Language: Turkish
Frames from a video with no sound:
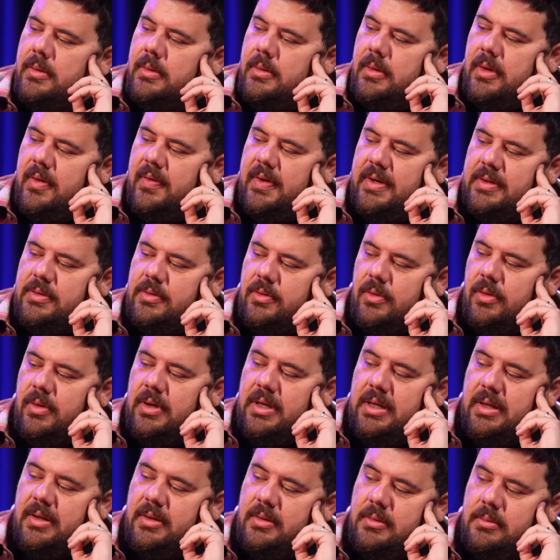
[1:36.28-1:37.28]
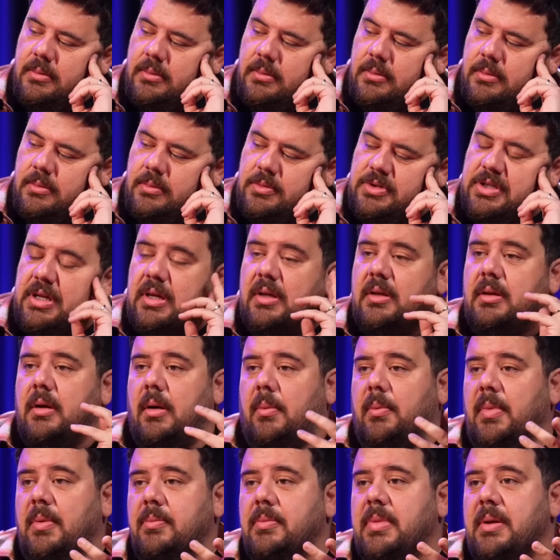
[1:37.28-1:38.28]
Evet öyle şey
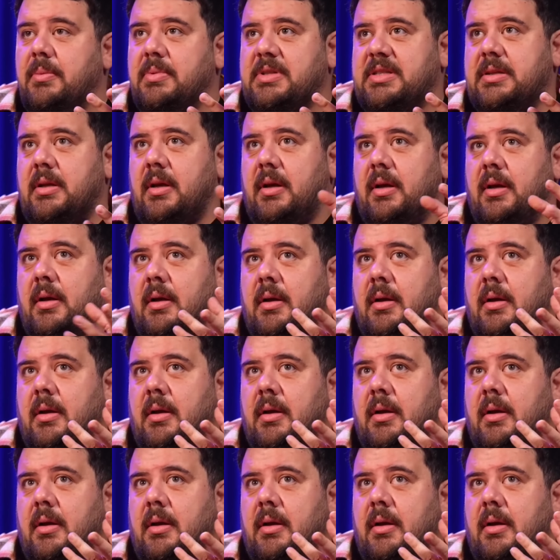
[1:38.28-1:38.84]
ama ben işte